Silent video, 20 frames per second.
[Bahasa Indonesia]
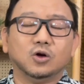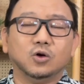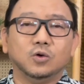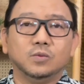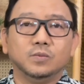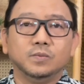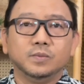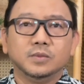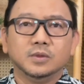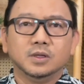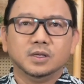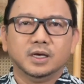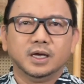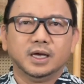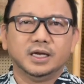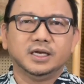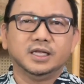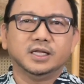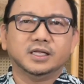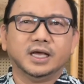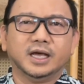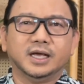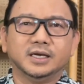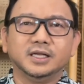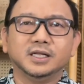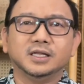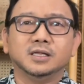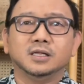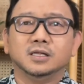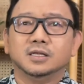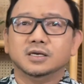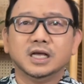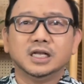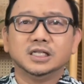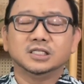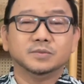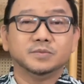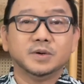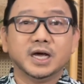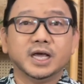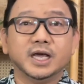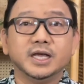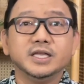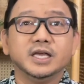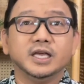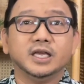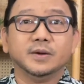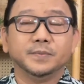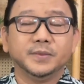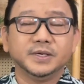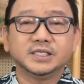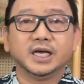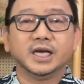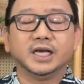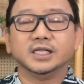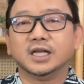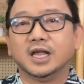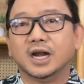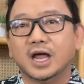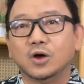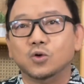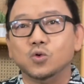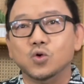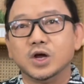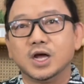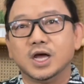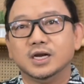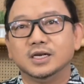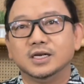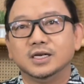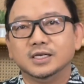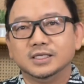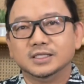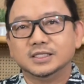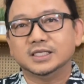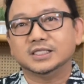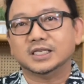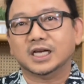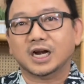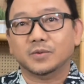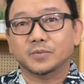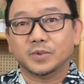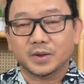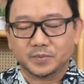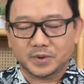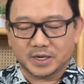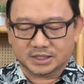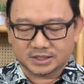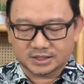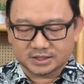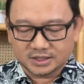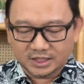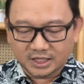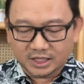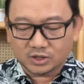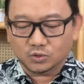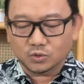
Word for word: atau edit-edit dan sebagainya yang bisa kita lakukan secara bebas.